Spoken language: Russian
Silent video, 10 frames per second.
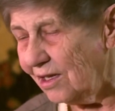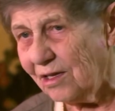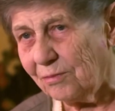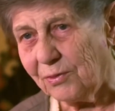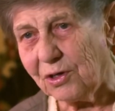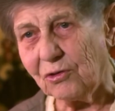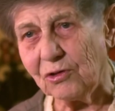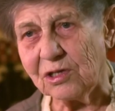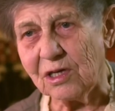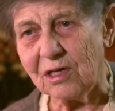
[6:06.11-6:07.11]
И
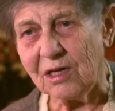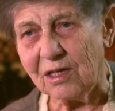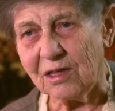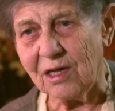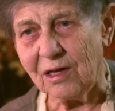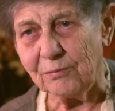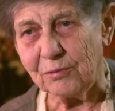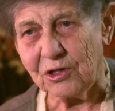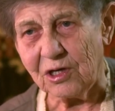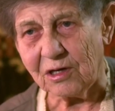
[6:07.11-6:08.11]
придется это
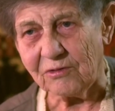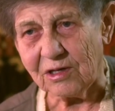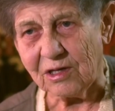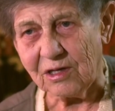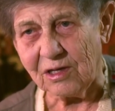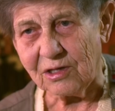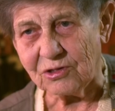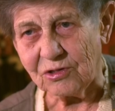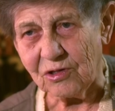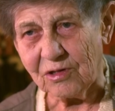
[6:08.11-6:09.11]
ампутировать
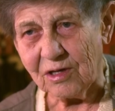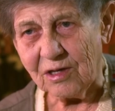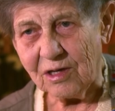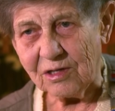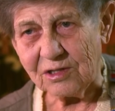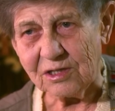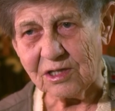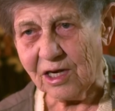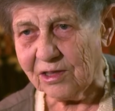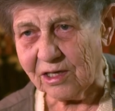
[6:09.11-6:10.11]
нижнюю.
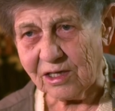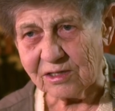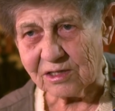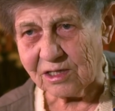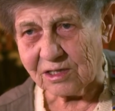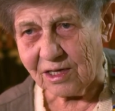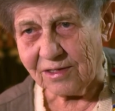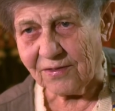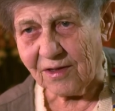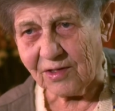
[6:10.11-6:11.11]
Сестре так и
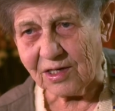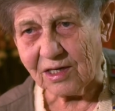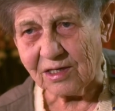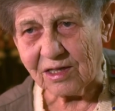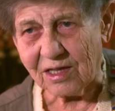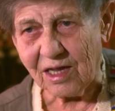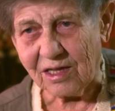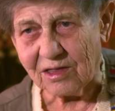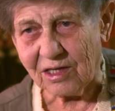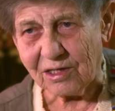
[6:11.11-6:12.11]
сказали. Наверное, говорит, ей
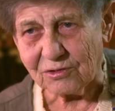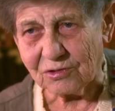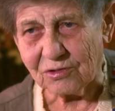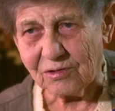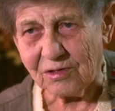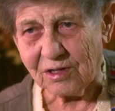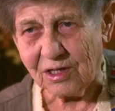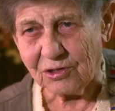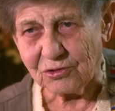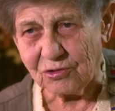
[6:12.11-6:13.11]
режут э,
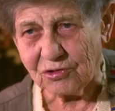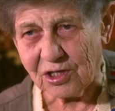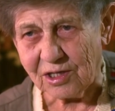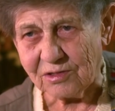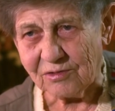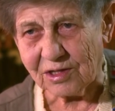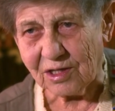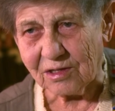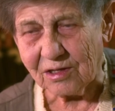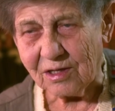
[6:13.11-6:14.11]
нижнюю часть вот
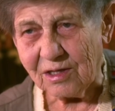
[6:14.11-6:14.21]
это.